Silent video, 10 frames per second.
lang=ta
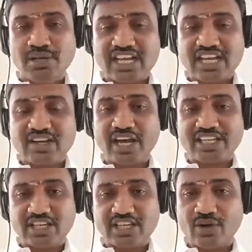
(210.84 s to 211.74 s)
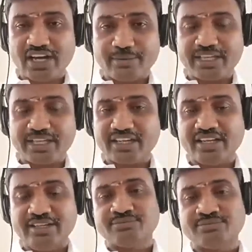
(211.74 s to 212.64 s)
சுப செலவுகள் ஆக்கிக்குவாங்க
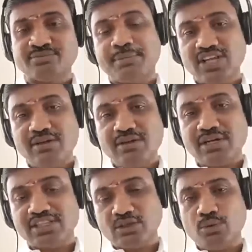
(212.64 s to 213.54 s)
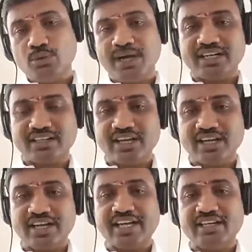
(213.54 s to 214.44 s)
அப்படிங்கிறது தான் பத்தாம் இடத்தை குரு
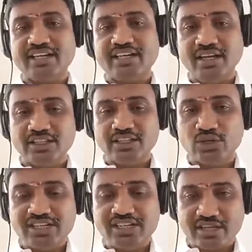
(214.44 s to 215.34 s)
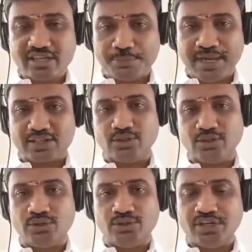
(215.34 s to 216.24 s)
பாக்குறதுனால தொழில் சிறப்பா
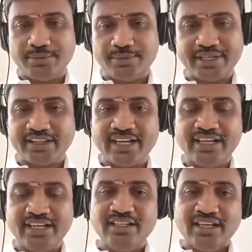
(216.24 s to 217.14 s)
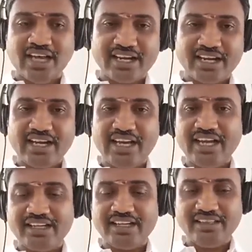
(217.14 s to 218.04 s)
இருக்கும் அப்படிங்கிறது தான் அதனால
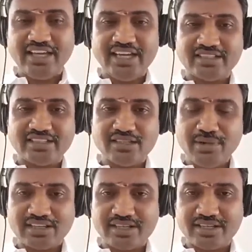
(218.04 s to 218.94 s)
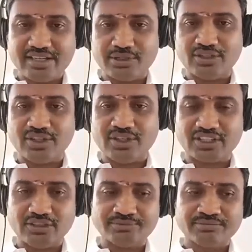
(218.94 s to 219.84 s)
இந்த சிம்ம ராசியை பொறுத்த
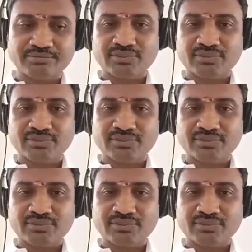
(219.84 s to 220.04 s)
வரைக்கும்